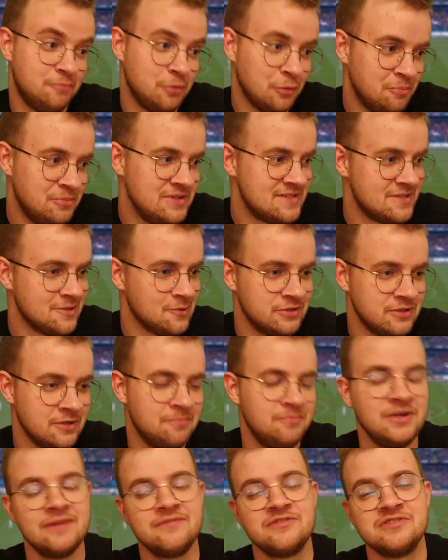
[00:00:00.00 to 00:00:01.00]
popisał się
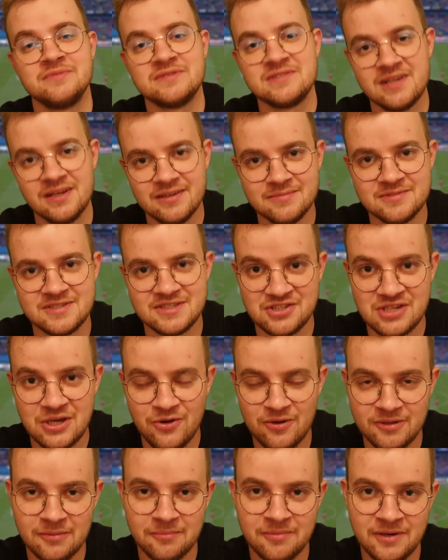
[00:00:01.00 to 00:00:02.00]
pierwszym celnym
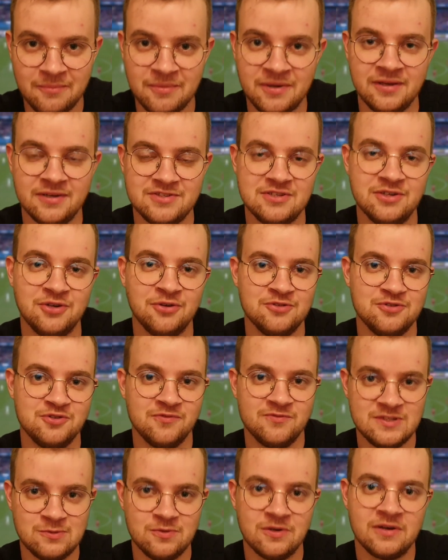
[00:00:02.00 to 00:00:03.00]
strzałem na bramkę, jeśli chodzi o
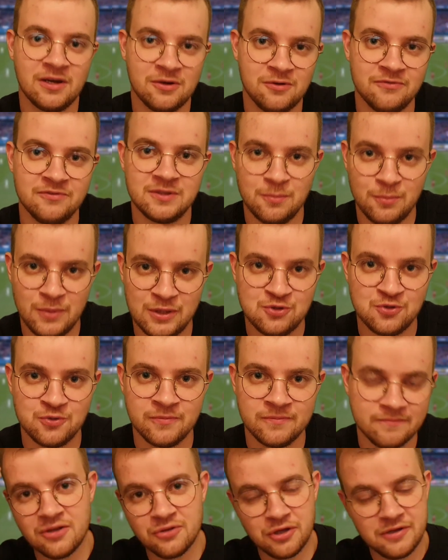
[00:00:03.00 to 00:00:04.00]
Wisłę Kraków w tym meczu.
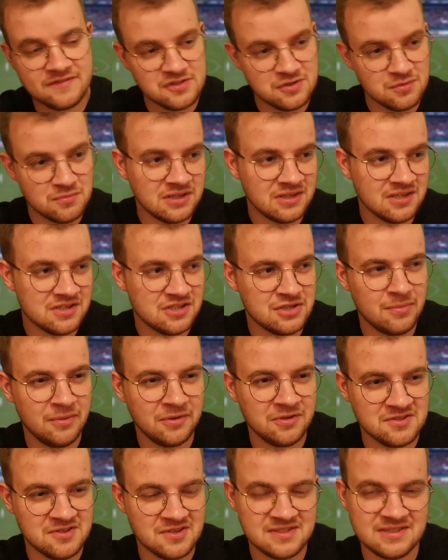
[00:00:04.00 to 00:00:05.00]
No i w sumie też, żeby
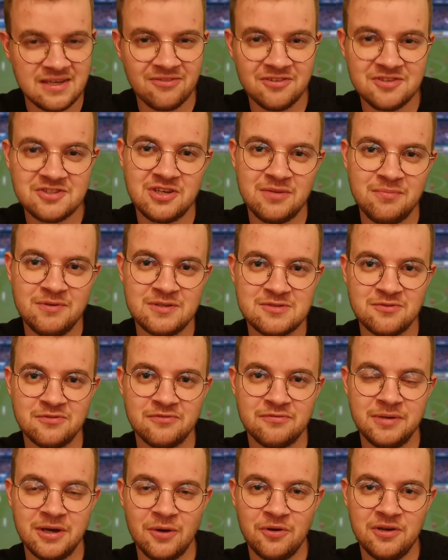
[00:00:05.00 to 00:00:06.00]
nie zostawiać
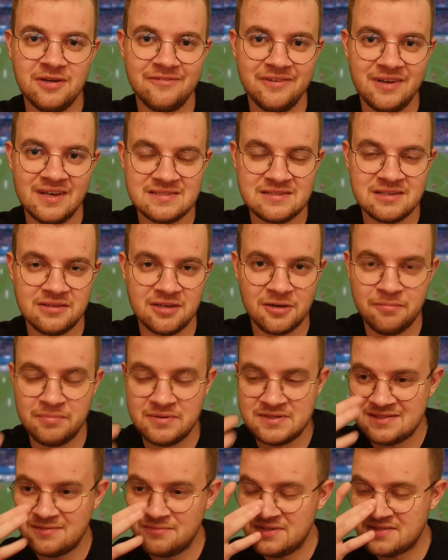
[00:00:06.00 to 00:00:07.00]
kibiców Białej Gwiazdy tak
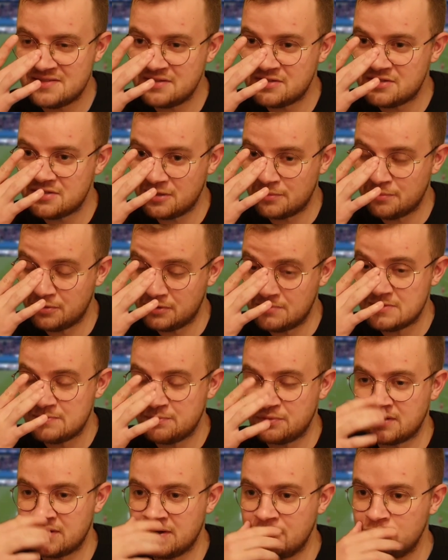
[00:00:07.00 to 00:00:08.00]
pesymistycznych po tym
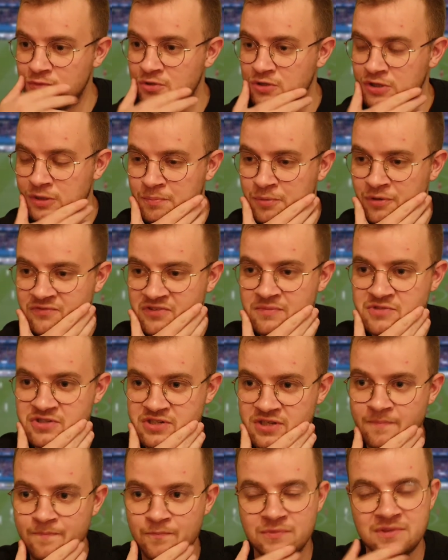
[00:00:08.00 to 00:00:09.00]
spotkaniu, no to powiem,
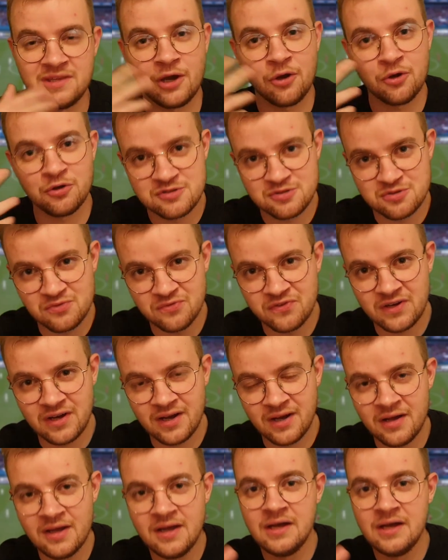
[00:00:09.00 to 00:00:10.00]
że ta końcówka